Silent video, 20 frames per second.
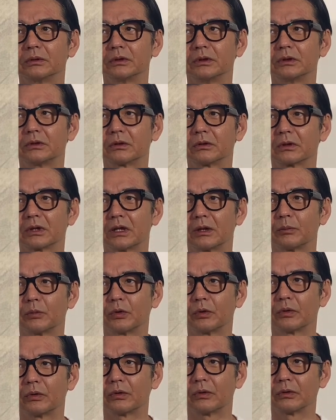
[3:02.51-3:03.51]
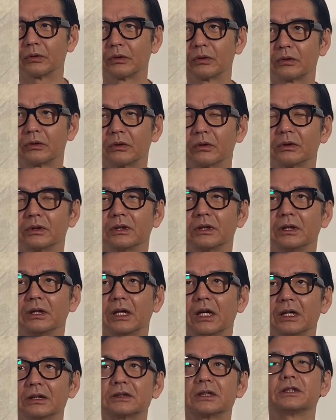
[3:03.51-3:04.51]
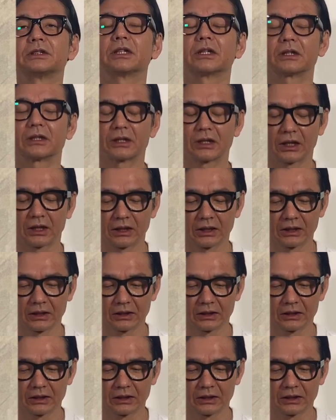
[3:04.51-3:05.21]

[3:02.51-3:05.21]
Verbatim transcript: 色がもう本当に汗ちゃった